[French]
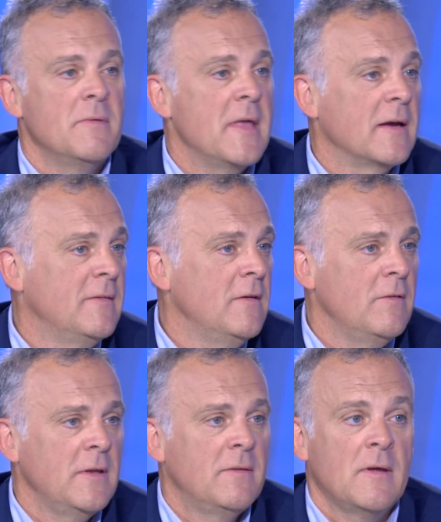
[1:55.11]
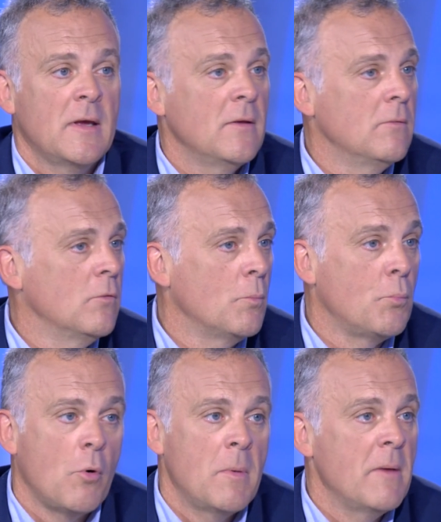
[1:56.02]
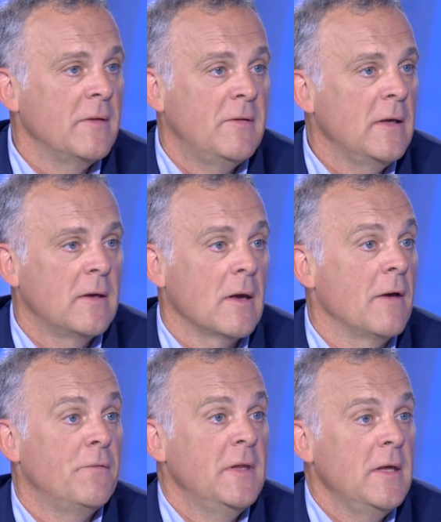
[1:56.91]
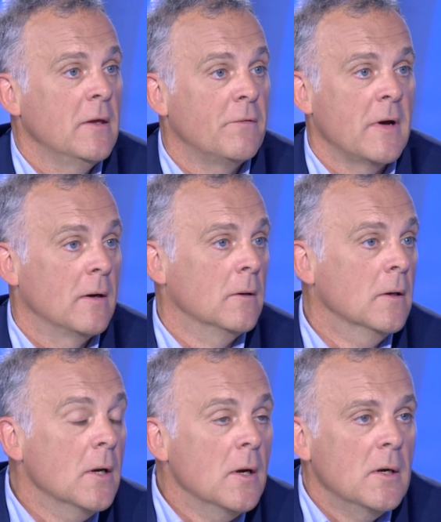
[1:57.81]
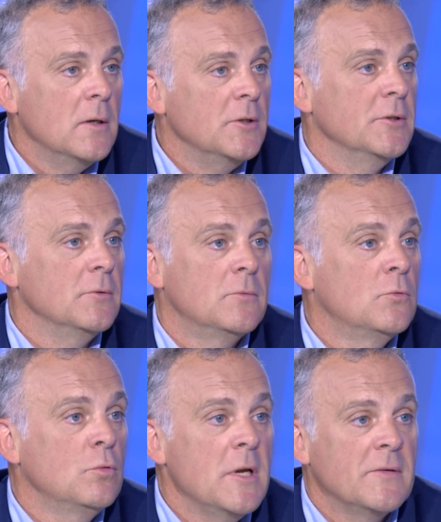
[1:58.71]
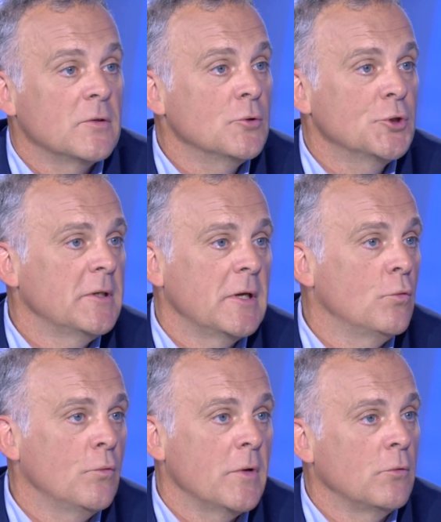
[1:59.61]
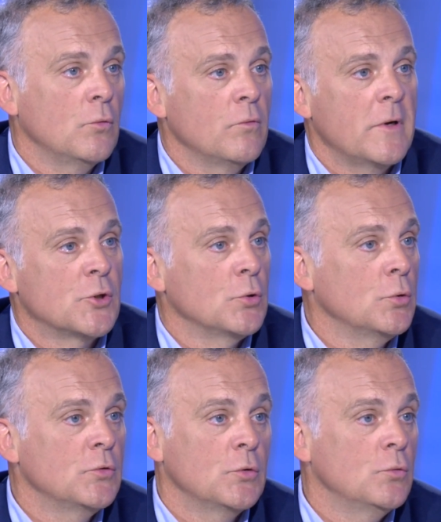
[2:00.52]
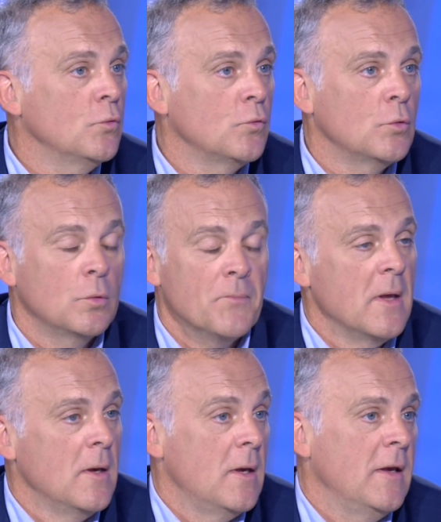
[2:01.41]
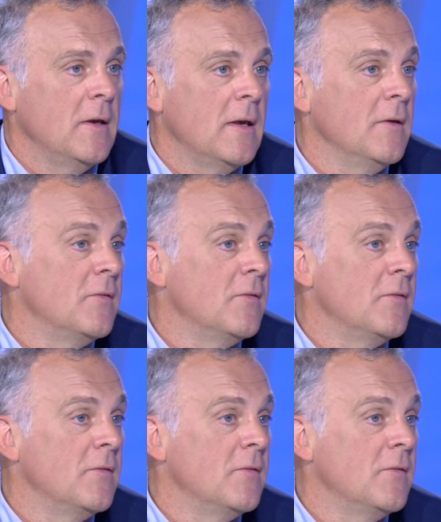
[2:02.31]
d'activité, de problématiques infini. Enfin, tous les ans, j'ai mm. découvert de nouvelles choses, de nouveaux. Et, et